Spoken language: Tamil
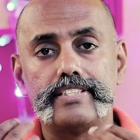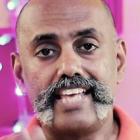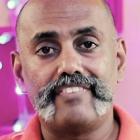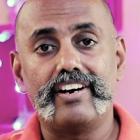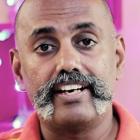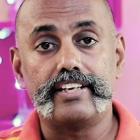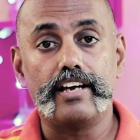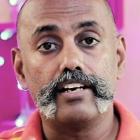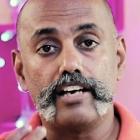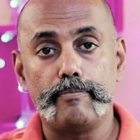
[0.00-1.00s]
சேஃபாக
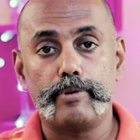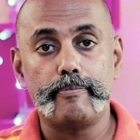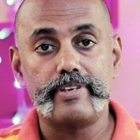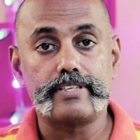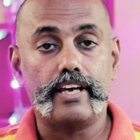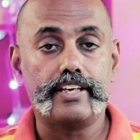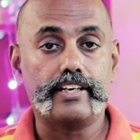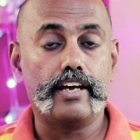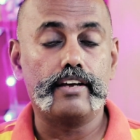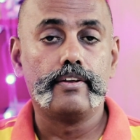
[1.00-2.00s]
இருக்கா காம்ப்ரமைஸ்
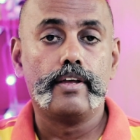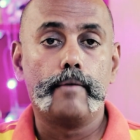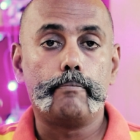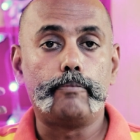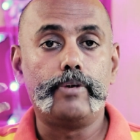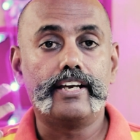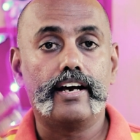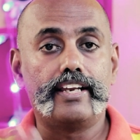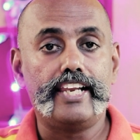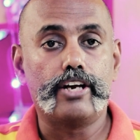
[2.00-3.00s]
ஆகிருக்கா
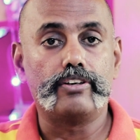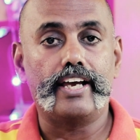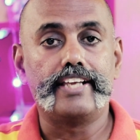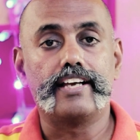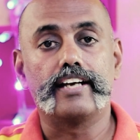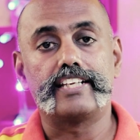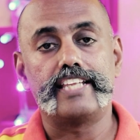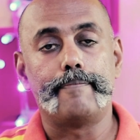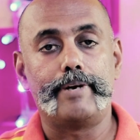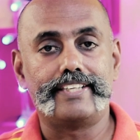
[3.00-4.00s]
பப்ளிக்காக லீக் அவுட்
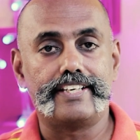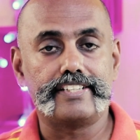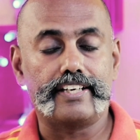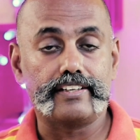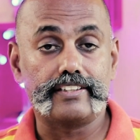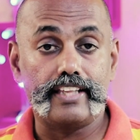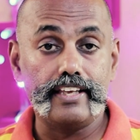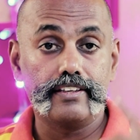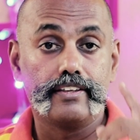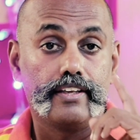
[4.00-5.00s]
ஆகிருக்காங்கிறத எப்படி தெரிஞ்சுக்கங்கிறத
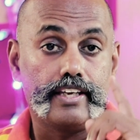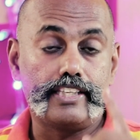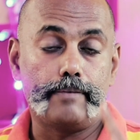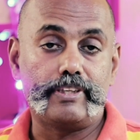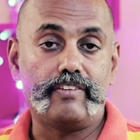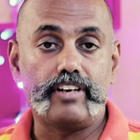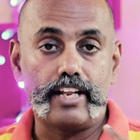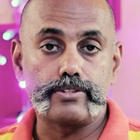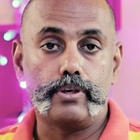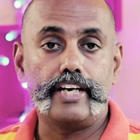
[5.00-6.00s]
இந்த பதிவில்
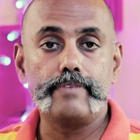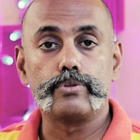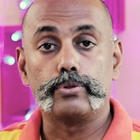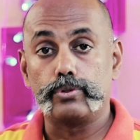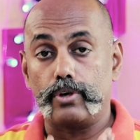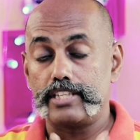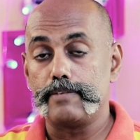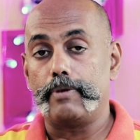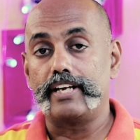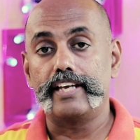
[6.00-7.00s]
நான் சொல்கிறேன் ஸோ
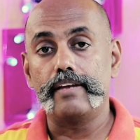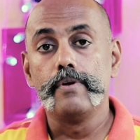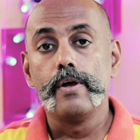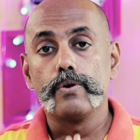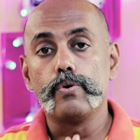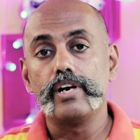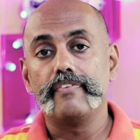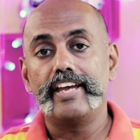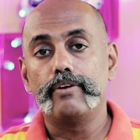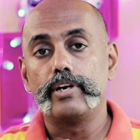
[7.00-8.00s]
தொடர்ந்து பாருங்கள்
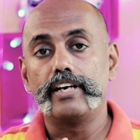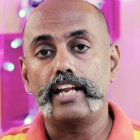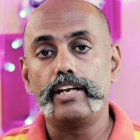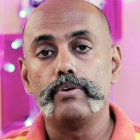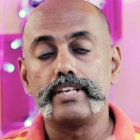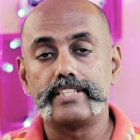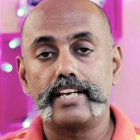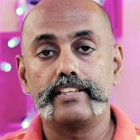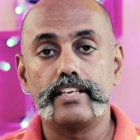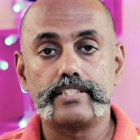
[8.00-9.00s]
கூடவே ஒரு நல்ல ஒரு
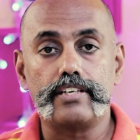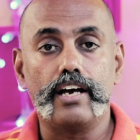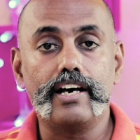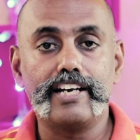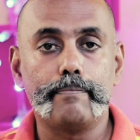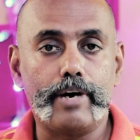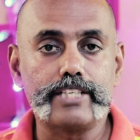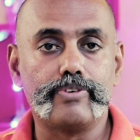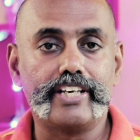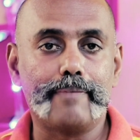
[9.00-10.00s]
சிறந்த ஸ்ட்ராங்கான
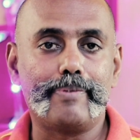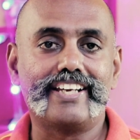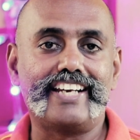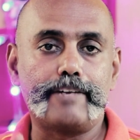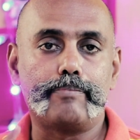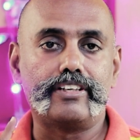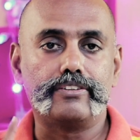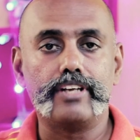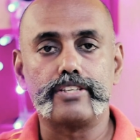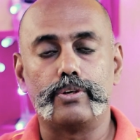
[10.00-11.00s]
பாஸ்வேர்டு எப்படி க்ரியேட்
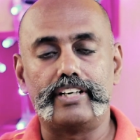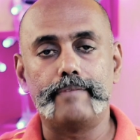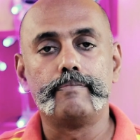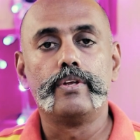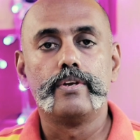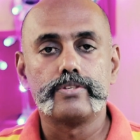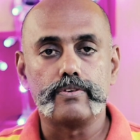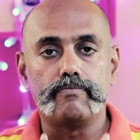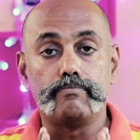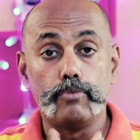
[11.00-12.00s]
பண்ணணும்னு நான் சொல்கிறேன்
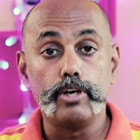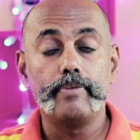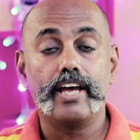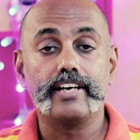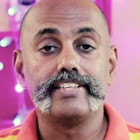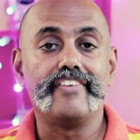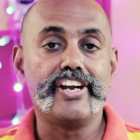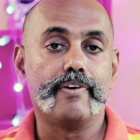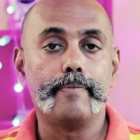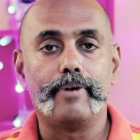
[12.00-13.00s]
ஸோ முழுமையாக இந்த
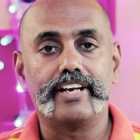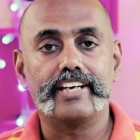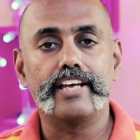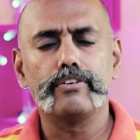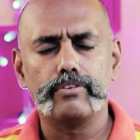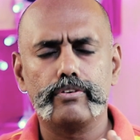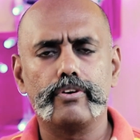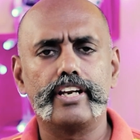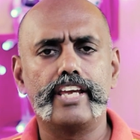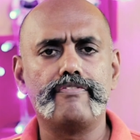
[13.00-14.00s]
வீடியோவை பாருங்கள்
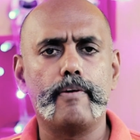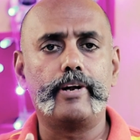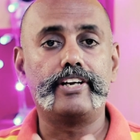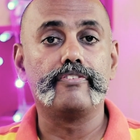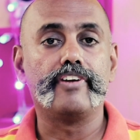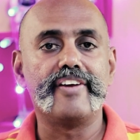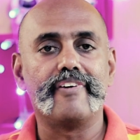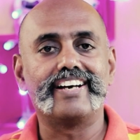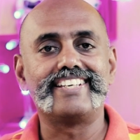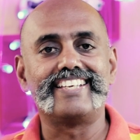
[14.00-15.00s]
ஒரு இன்ஃபர்மேட்டிவ்
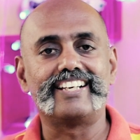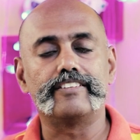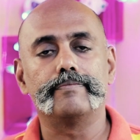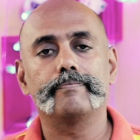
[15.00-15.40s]
வீடியோவாக இது இருக்கும்